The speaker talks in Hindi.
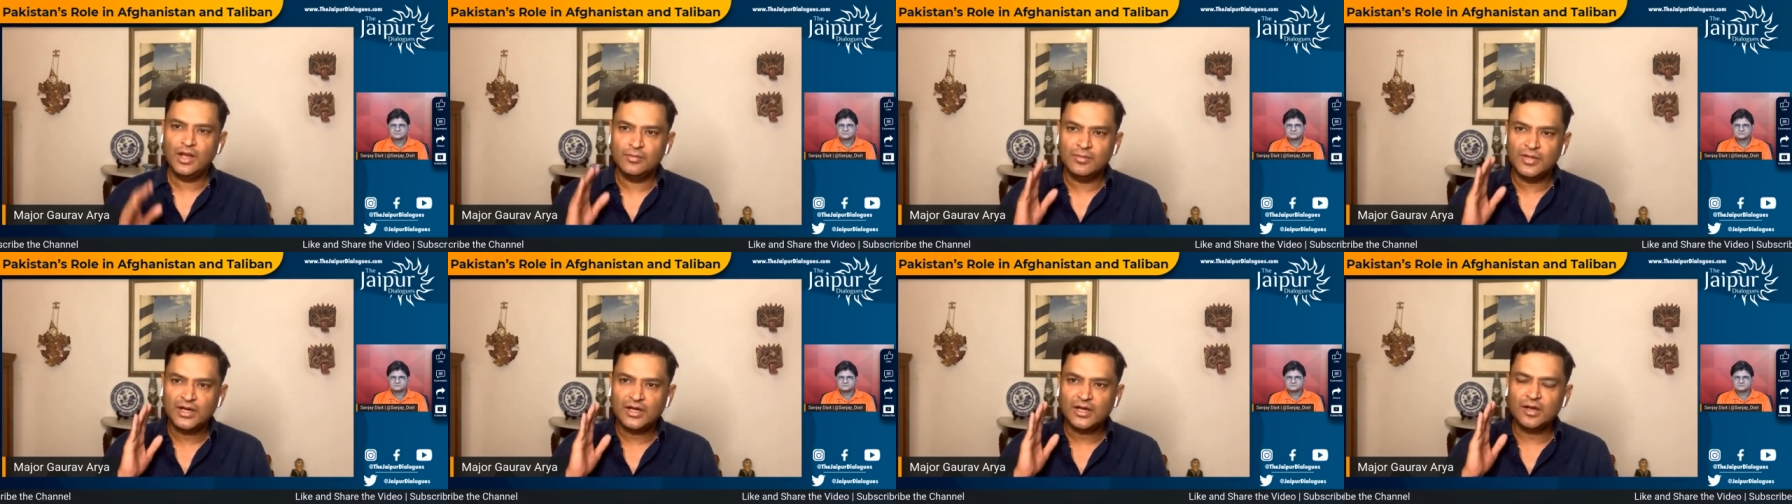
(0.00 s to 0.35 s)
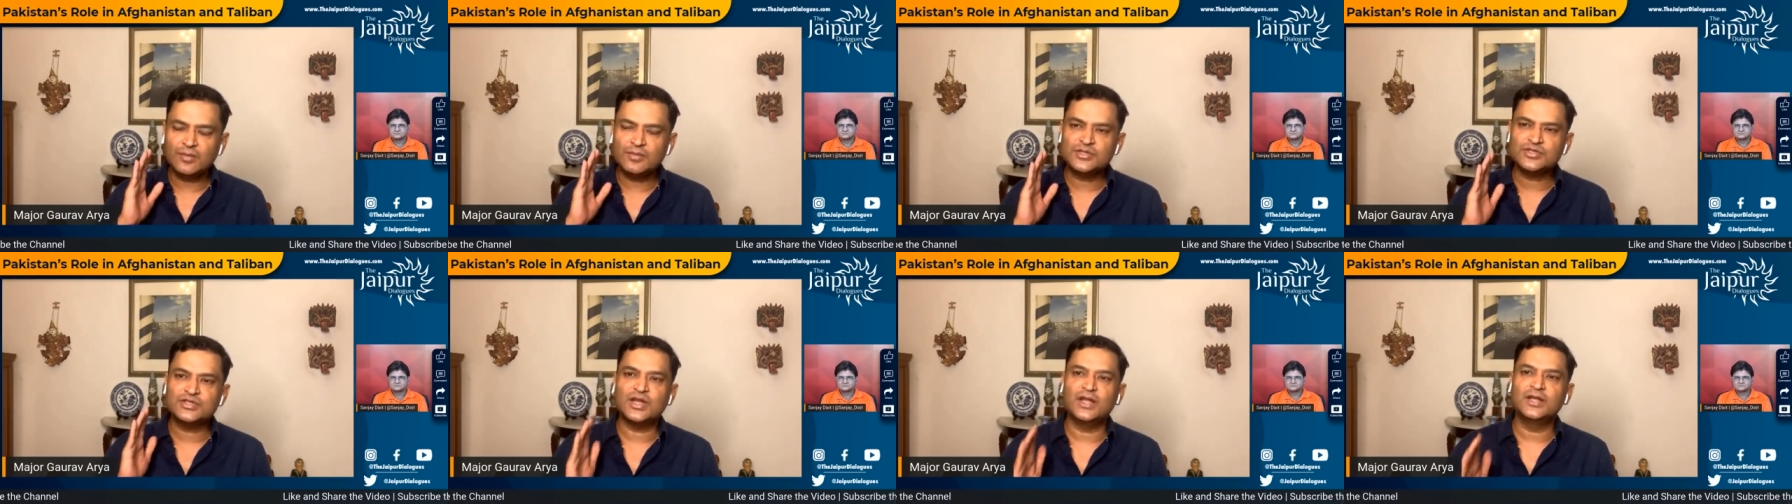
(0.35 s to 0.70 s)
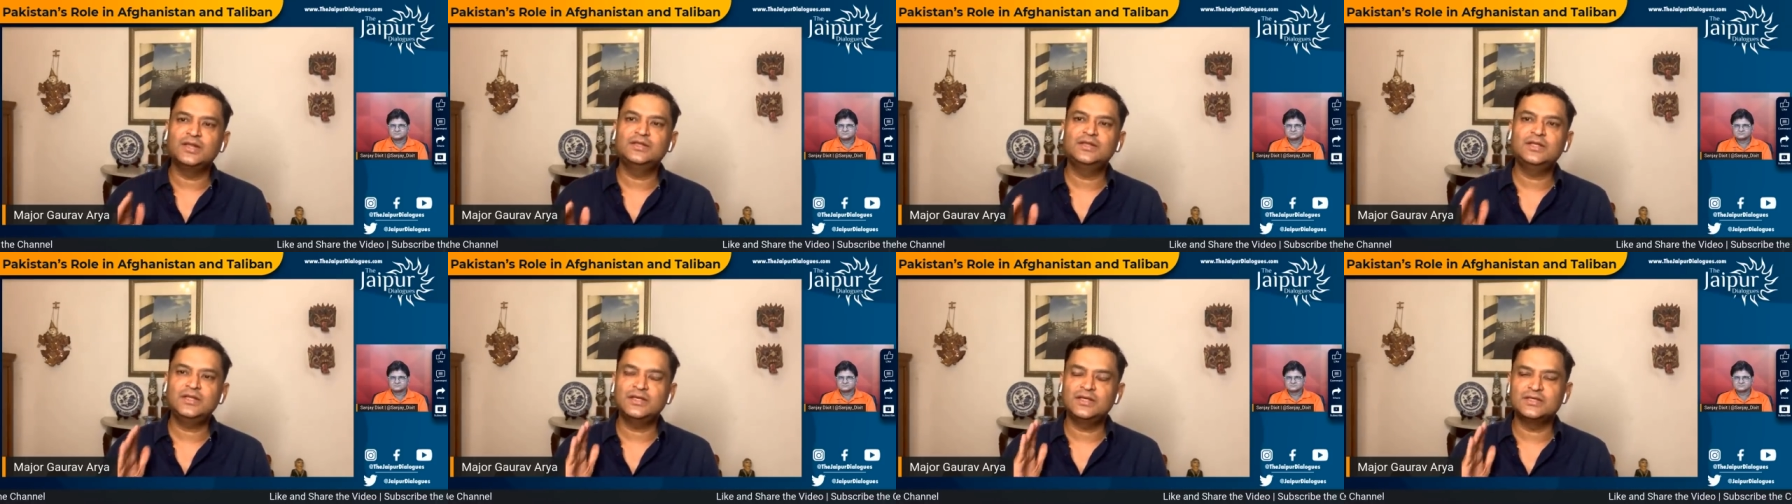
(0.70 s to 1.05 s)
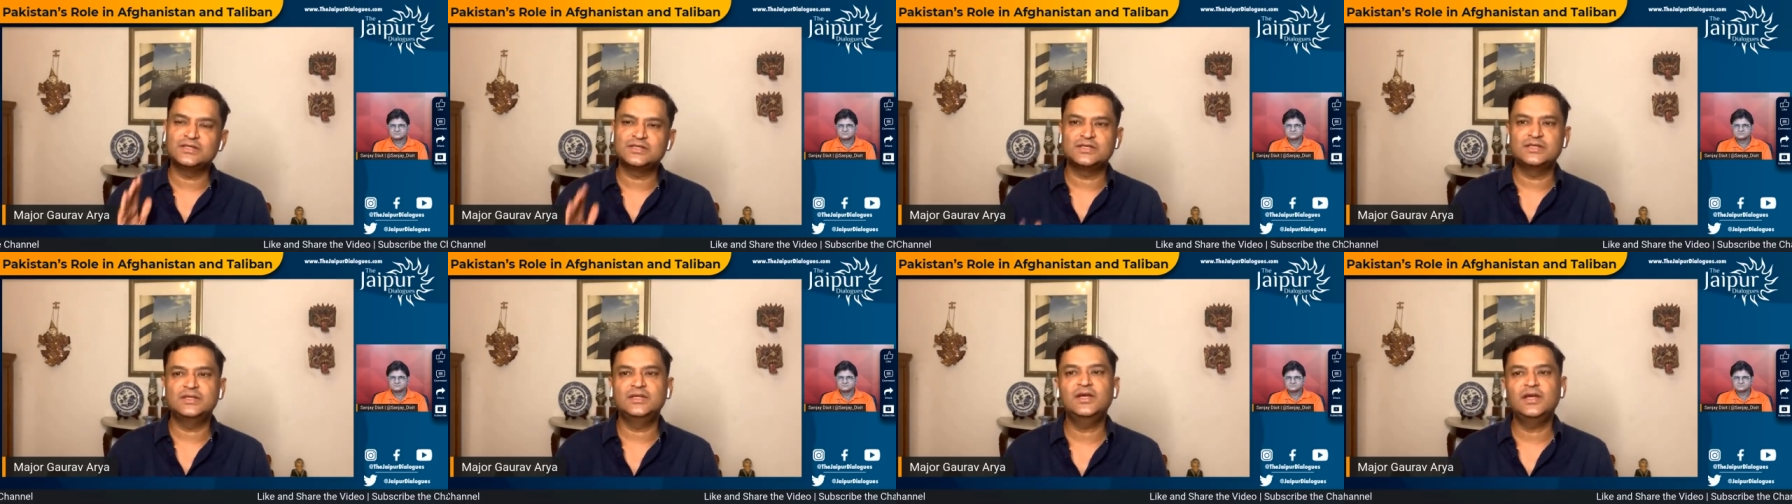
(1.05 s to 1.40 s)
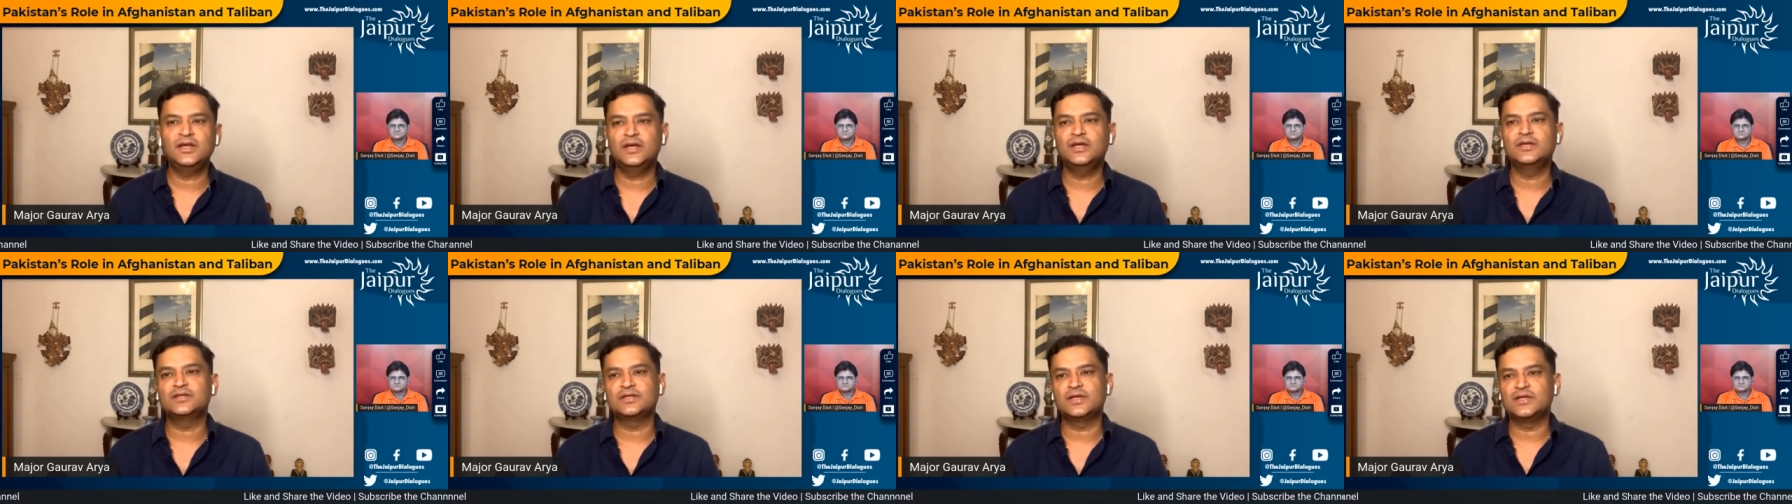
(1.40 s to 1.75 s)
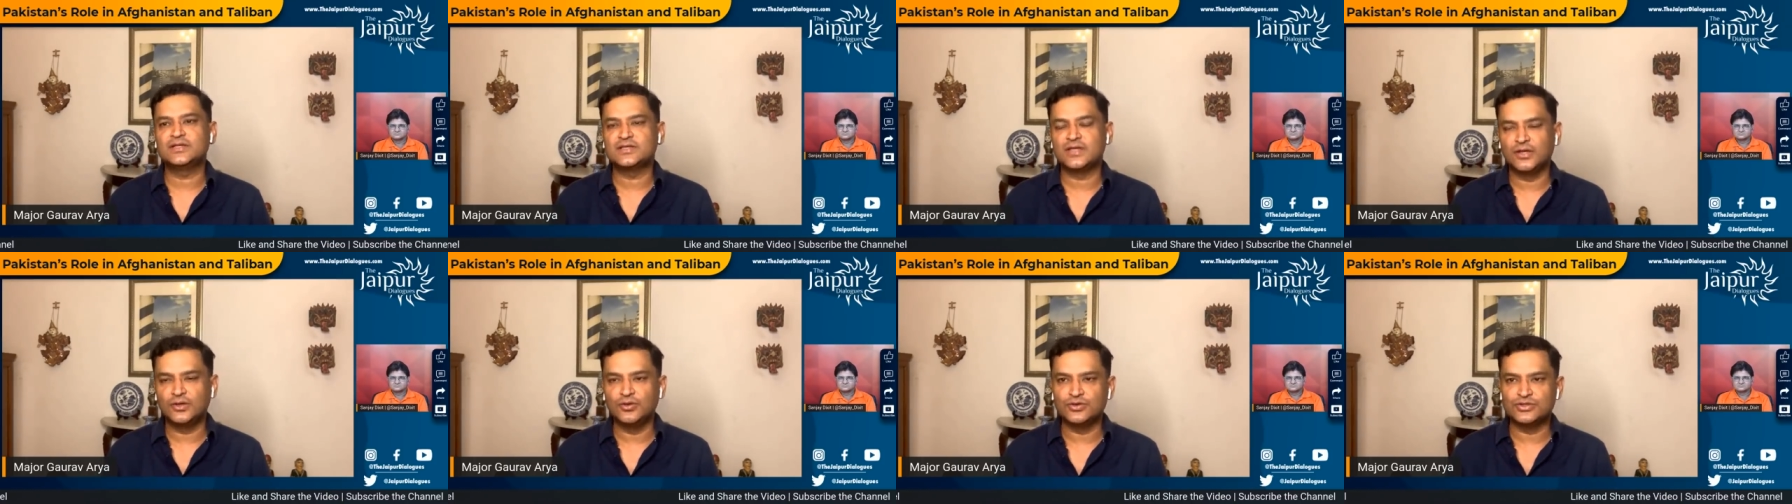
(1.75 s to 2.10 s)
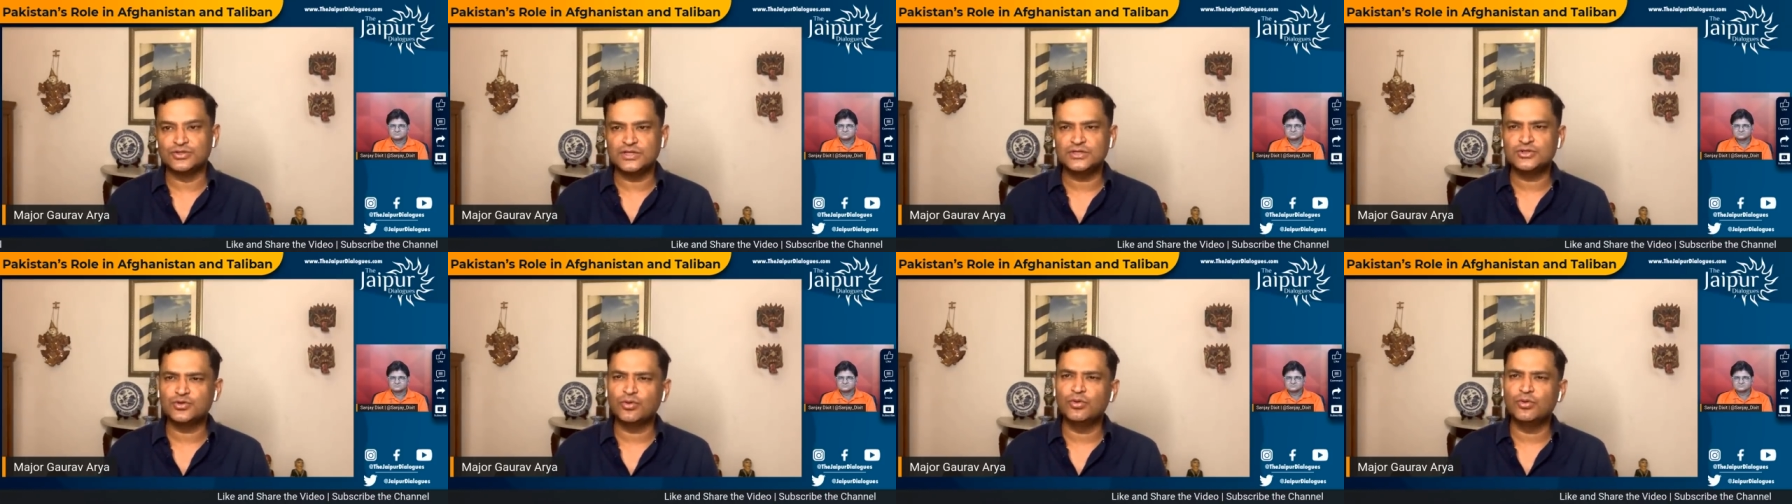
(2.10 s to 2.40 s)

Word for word: अमेरिका में शांति इसलिए है इतने सालों से